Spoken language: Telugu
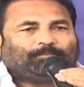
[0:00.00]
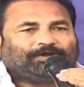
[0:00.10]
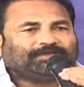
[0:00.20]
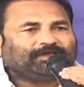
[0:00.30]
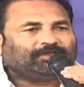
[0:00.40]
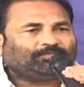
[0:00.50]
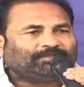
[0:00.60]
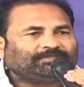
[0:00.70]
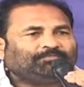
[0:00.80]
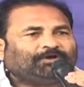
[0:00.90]
పదిహేను
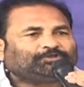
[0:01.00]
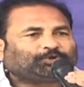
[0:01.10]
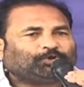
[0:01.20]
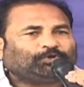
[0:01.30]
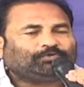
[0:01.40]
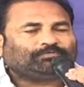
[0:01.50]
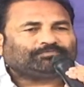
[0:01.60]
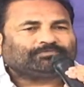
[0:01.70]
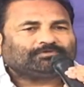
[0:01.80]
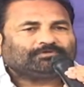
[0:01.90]
మంది మంత్రులు
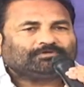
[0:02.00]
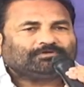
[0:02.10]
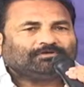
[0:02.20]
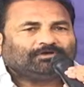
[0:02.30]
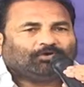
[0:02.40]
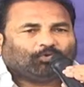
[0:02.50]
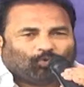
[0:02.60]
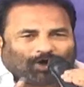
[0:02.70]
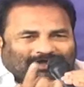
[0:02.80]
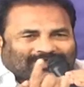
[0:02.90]

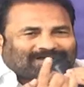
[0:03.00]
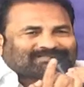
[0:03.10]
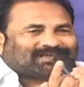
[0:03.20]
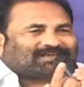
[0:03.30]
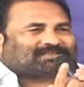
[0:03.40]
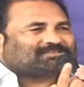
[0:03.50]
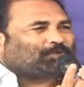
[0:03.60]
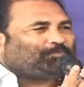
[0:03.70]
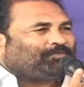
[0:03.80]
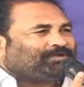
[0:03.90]
ఒక్క
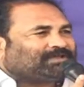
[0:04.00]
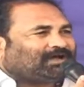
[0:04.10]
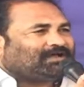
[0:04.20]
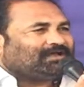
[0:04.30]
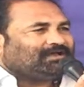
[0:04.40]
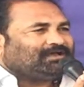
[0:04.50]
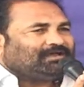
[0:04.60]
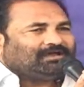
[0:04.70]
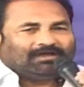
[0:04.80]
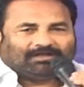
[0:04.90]
శాసనసభ్యుడి మీద
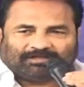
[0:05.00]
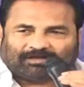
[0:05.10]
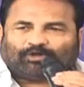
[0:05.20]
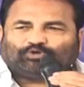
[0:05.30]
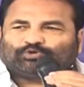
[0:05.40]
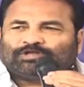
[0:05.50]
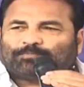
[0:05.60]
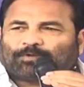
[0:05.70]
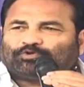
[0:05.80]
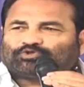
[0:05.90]
నేను అడుగుతున్నా
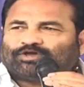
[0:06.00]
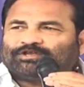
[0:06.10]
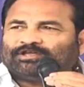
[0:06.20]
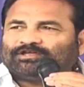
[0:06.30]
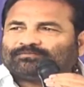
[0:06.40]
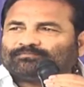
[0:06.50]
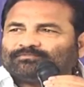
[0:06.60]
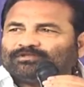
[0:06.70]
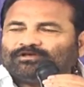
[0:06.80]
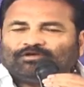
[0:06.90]
ప్రభుత్వాన్ని
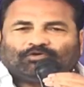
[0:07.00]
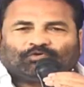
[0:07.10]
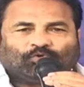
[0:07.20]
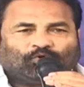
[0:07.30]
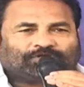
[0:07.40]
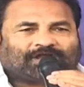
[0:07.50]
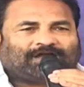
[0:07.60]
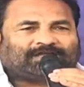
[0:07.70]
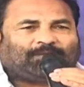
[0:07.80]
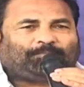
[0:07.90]
నూట
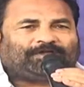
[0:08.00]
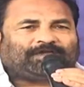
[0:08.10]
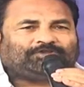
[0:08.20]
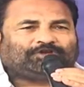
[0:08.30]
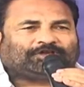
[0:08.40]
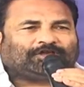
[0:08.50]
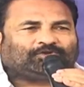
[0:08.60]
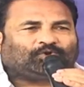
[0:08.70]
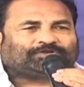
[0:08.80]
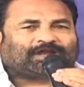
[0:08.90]
డెబ్బై ఐదుకి
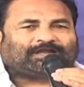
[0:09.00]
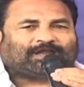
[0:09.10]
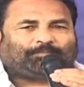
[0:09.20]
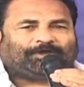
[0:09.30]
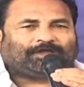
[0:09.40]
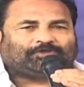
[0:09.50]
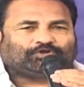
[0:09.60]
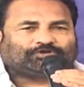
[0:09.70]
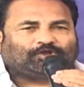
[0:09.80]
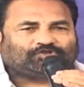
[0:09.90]
నూట డెబ్బై
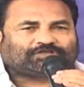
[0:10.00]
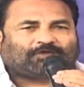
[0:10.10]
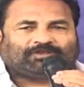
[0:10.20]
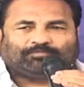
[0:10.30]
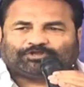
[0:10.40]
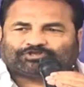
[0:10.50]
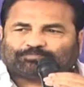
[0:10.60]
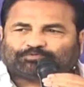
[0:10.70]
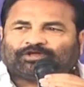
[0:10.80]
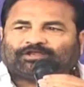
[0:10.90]
ఐదు గెలుస్తామని మీరు
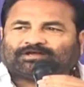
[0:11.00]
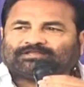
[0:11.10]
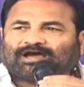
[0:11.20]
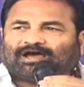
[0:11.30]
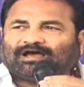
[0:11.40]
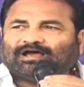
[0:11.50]
చెప్తున్నారు కదా